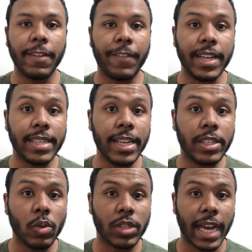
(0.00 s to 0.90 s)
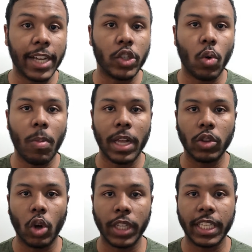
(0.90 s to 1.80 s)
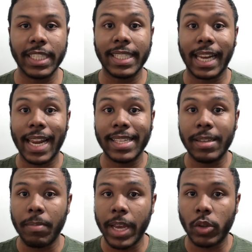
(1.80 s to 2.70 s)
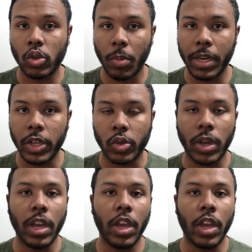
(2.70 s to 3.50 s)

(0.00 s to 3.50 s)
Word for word: e fez em seu site uma nota de esclarecimento sobre isso.